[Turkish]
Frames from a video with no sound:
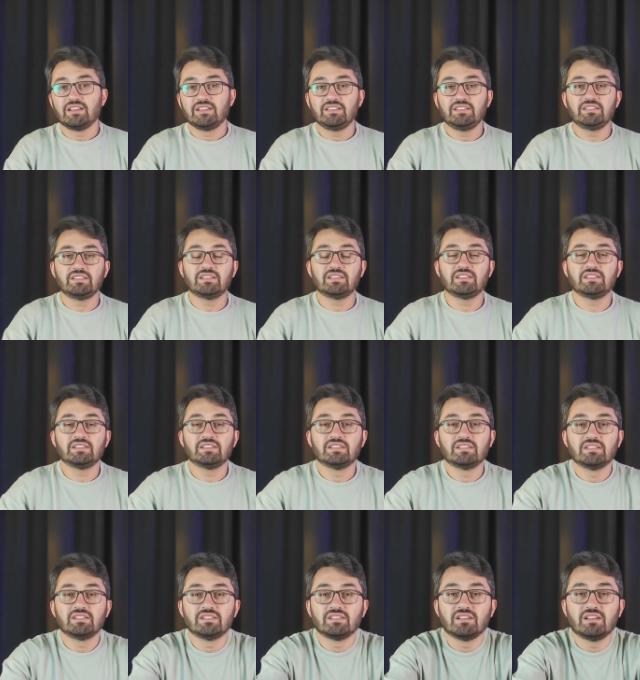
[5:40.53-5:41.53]
Yine
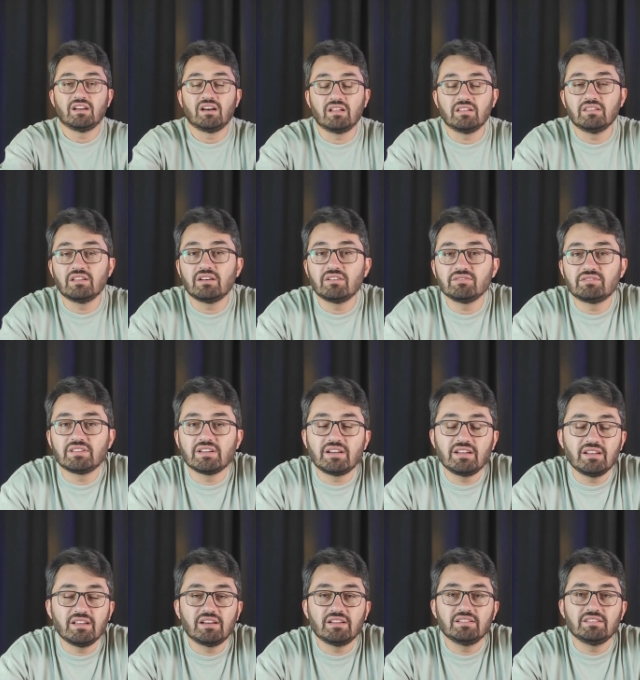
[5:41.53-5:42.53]
Allahu
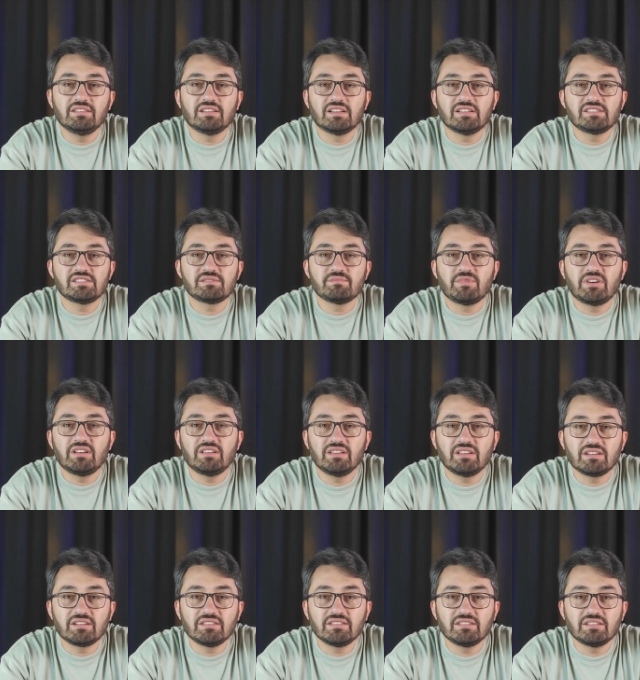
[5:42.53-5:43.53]
Teala'nın
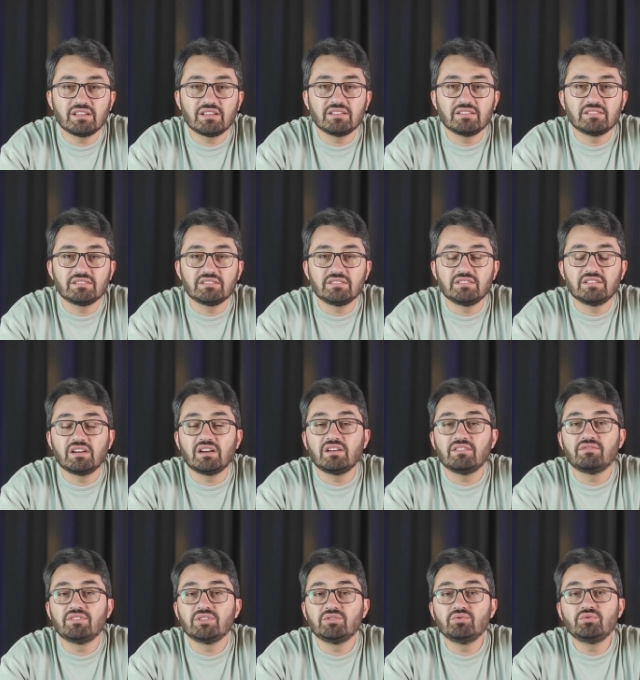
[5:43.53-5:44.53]
esmalarından ya
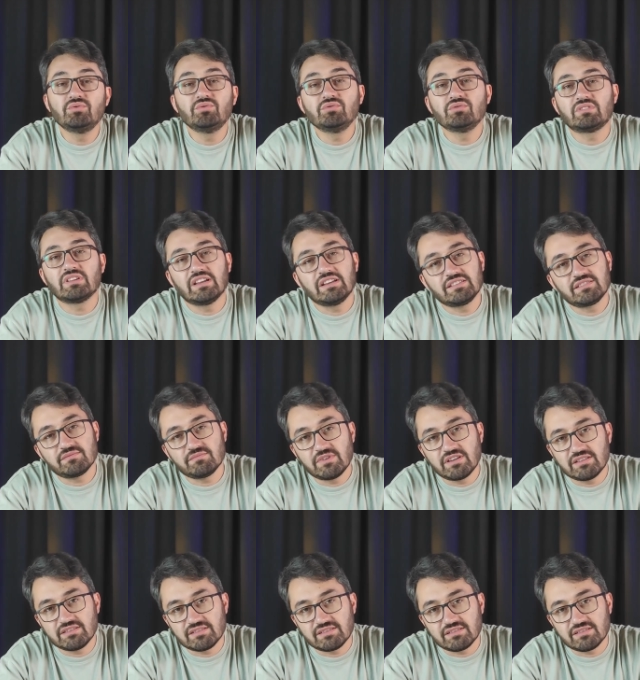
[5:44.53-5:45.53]
Vedud
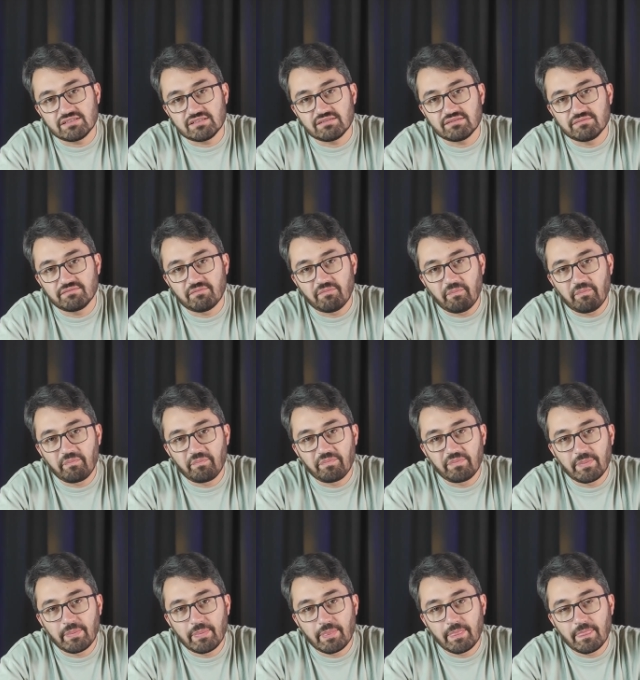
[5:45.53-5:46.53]
esması.
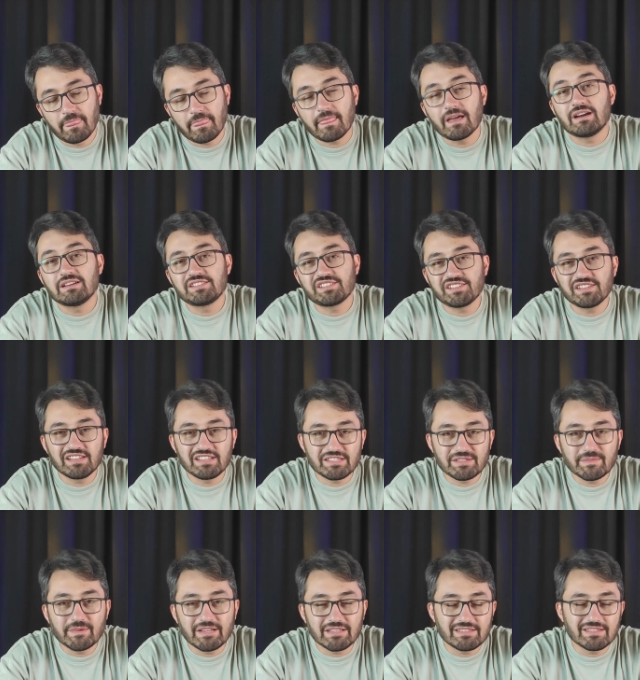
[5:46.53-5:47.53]
Aşkın
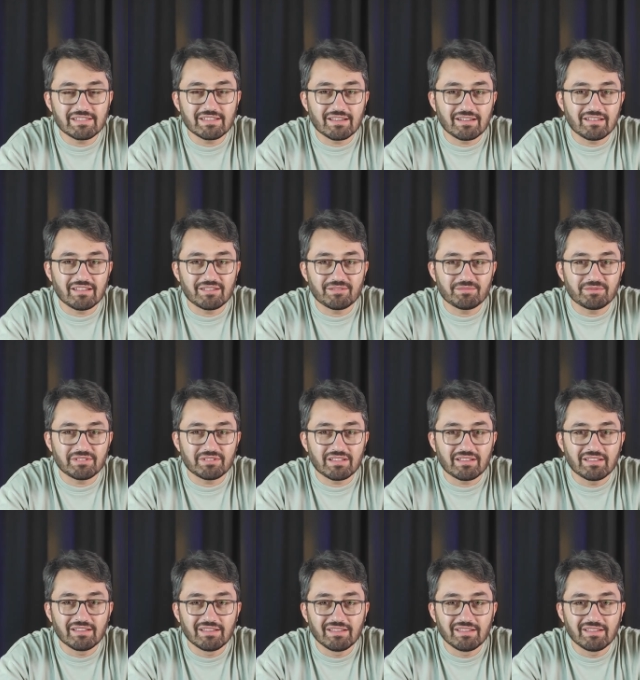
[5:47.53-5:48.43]
esması derler buna.